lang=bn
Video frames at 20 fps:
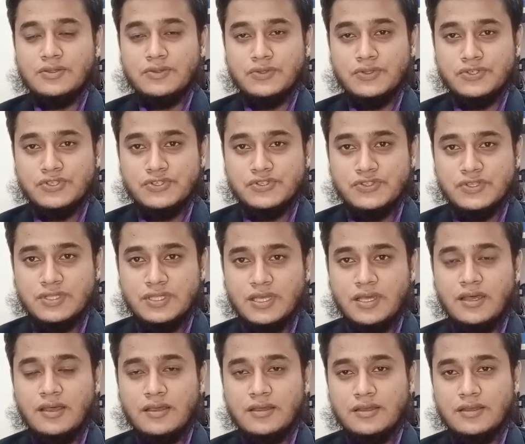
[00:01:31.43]
তো দর্শক
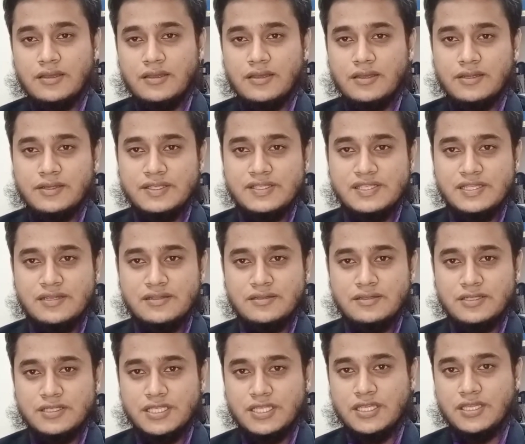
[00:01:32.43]
শ্রোতা রিসেন্ট
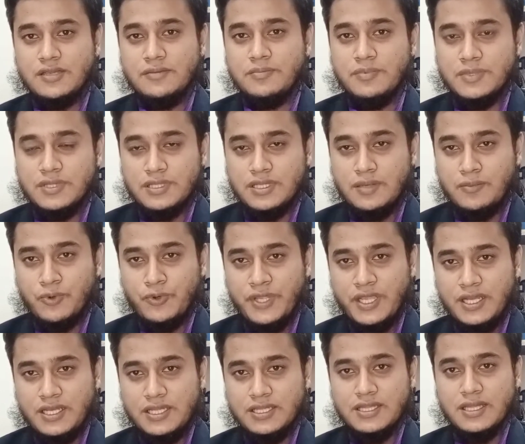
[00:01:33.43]
সে
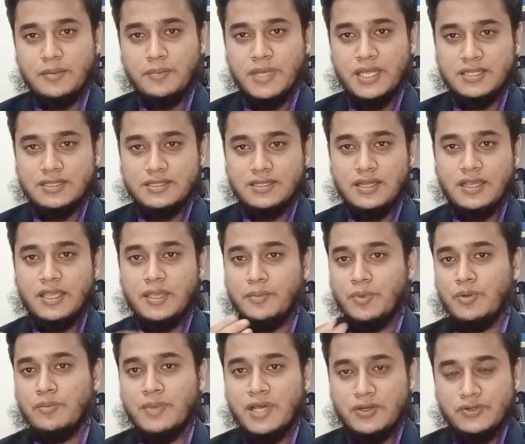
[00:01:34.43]
তেমনই একটি তার বার্তা
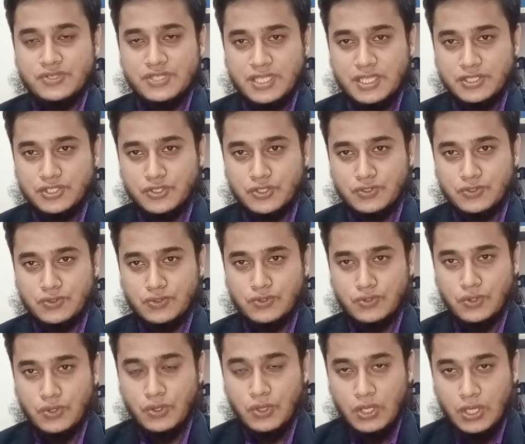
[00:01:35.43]
এবং মানুষকে
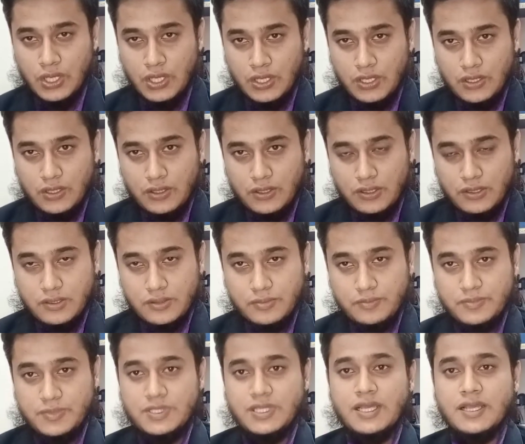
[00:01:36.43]
সতর্ক
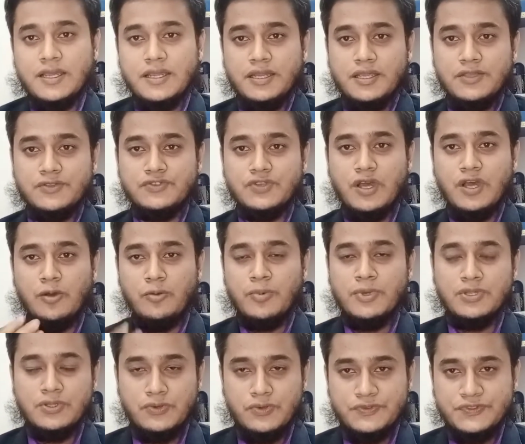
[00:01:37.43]
থাকার কিছু
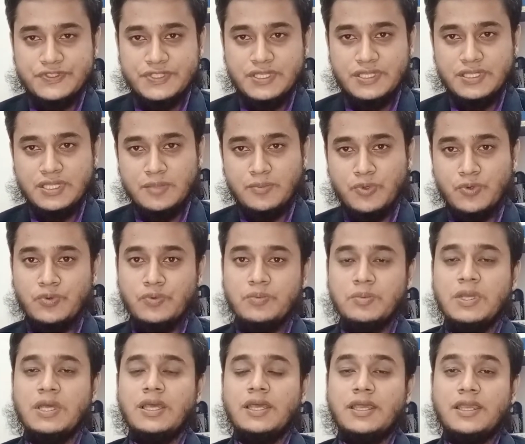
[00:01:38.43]
আহ্বান করেছেন এবং
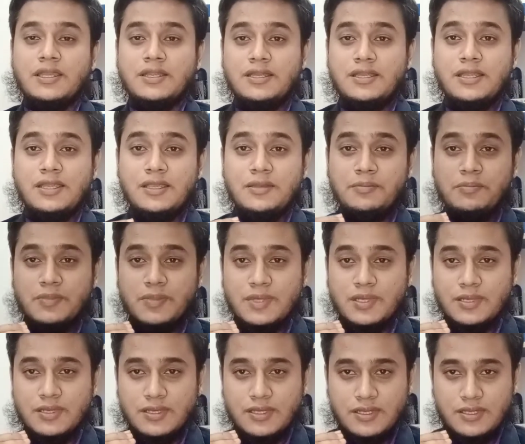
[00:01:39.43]
একটি
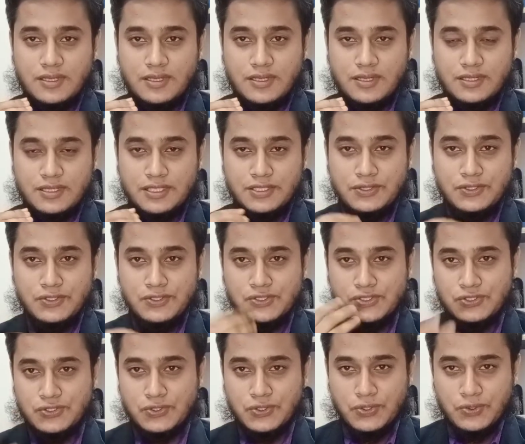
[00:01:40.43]

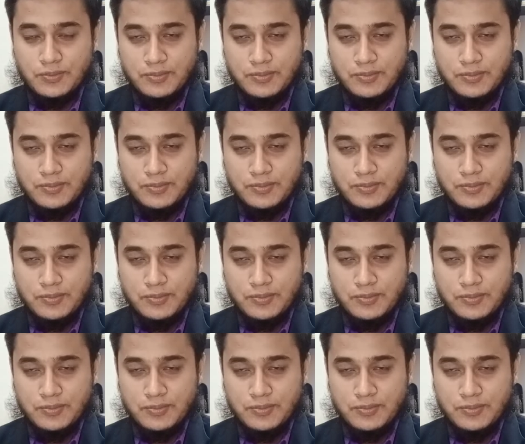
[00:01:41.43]
নির্দিষ্ট